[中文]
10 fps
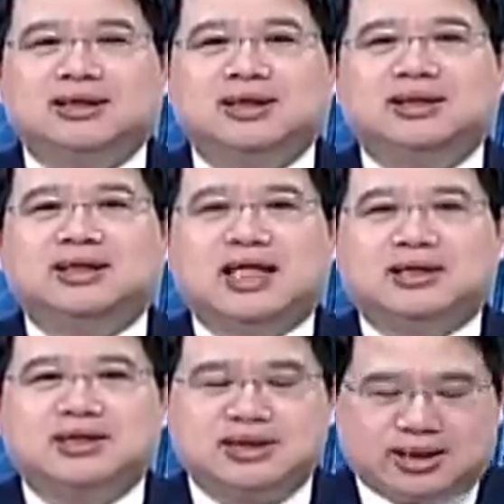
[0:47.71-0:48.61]
行第七讲
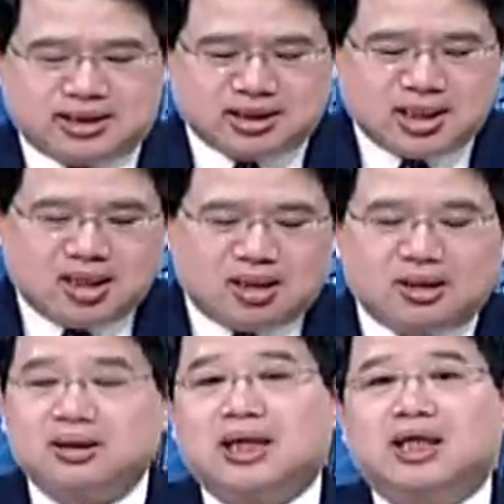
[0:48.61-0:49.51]
之前呢，
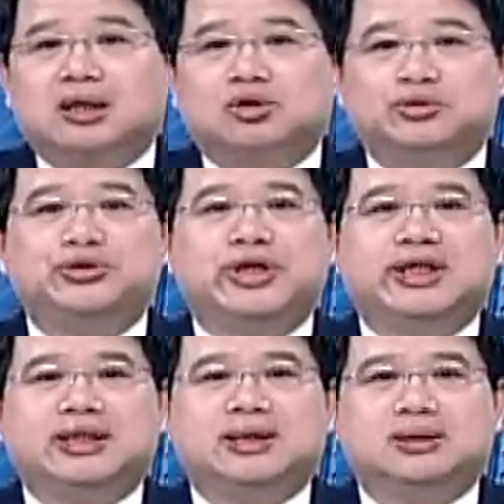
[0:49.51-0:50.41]
呃，给同学
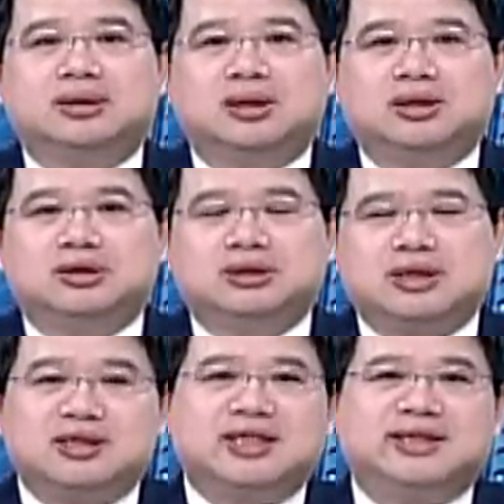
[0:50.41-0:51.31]
一个呃
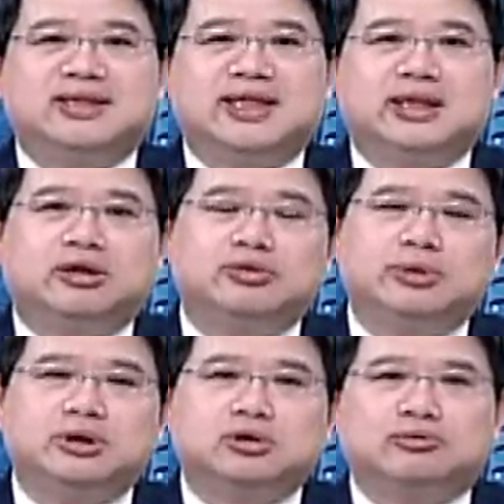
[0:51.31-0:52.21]
诚恳的建议哦，因
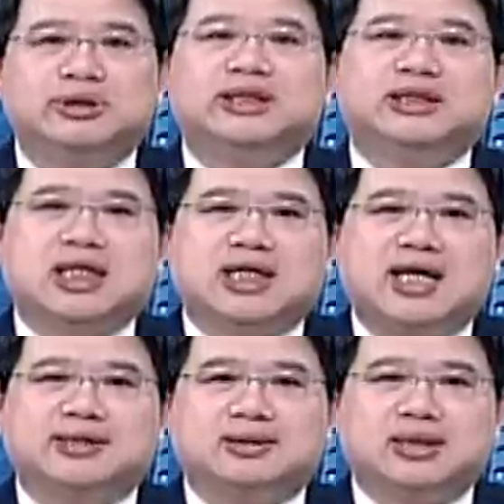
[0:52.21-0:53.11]
为从第七讲
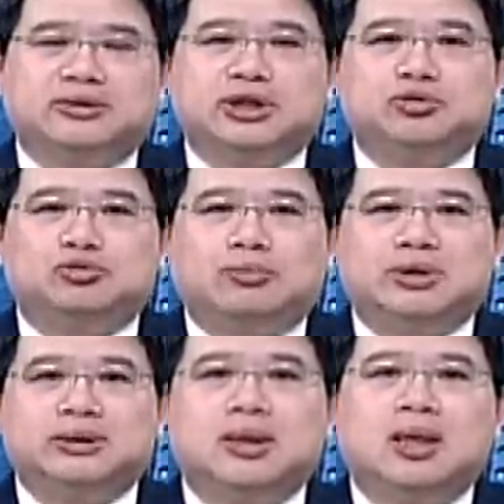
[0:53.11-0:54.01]
开始要进入我
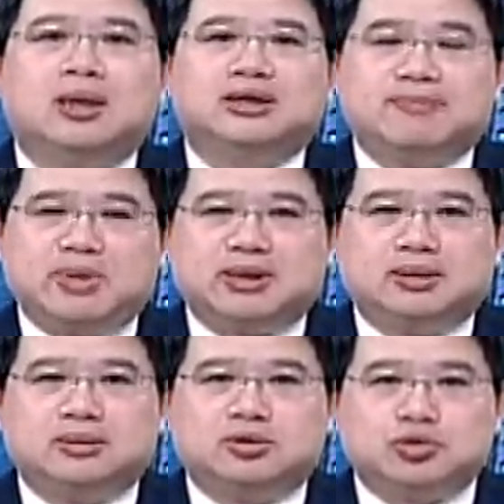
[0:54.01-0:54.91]
们这
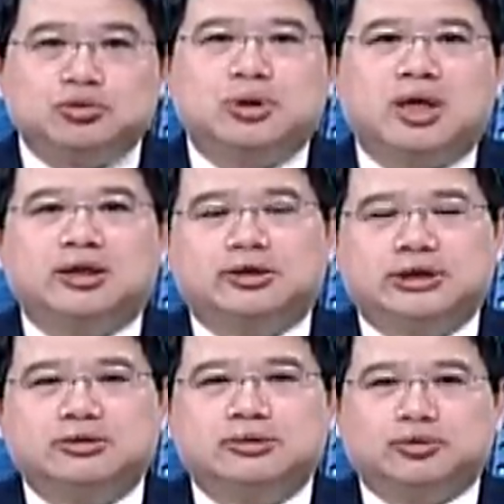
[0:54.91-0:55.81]
本书哈，也
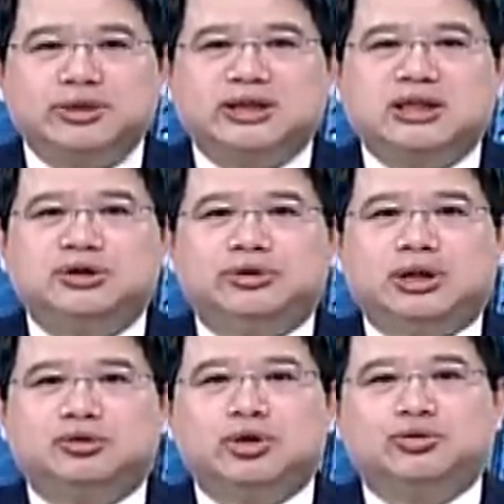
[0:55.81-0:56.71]
就总体经济学
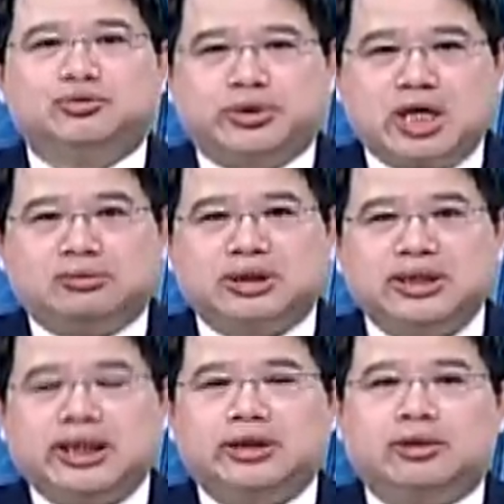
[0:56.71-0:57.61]
的最主要的
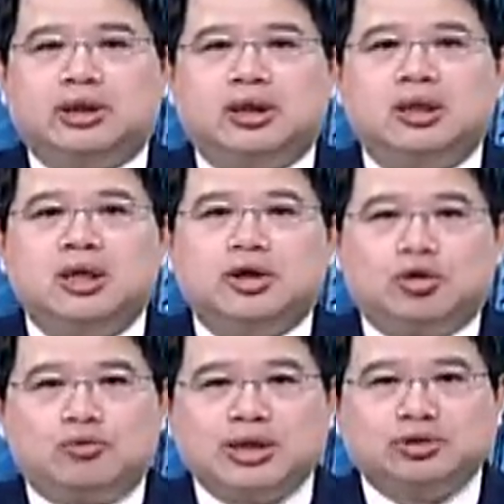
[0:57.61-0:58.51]
内容哈，
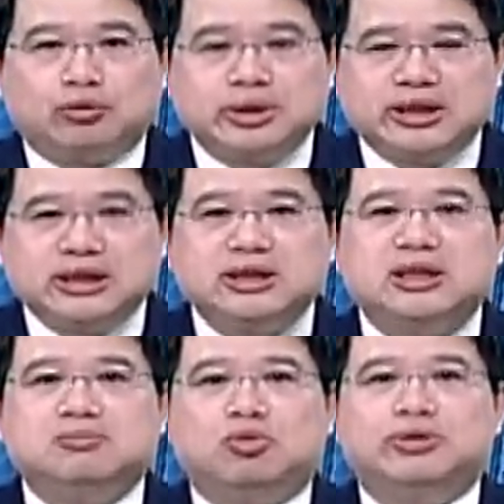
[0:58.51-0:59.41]
有关总体经
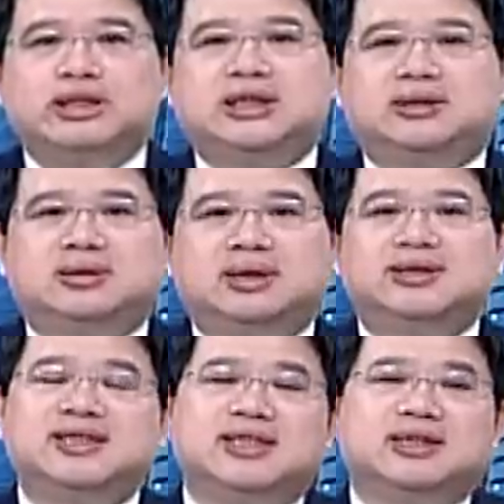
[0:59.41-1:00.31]
济模型的
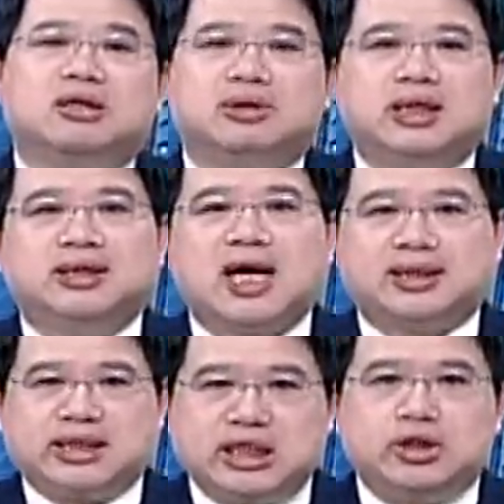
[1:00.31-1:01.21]
介绍跟它
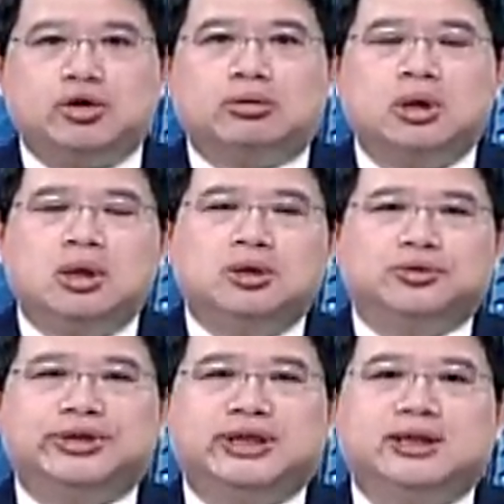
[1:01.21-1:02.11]
的应用。
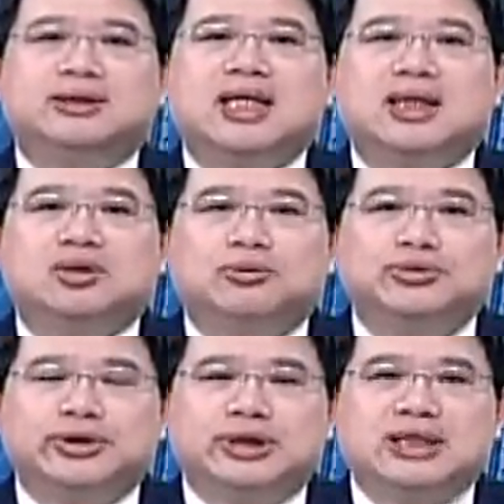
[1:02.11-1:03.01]
所以呢，在同
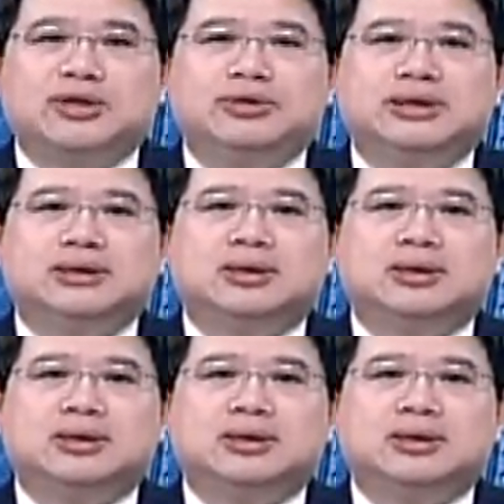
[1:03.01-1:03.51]
学参与。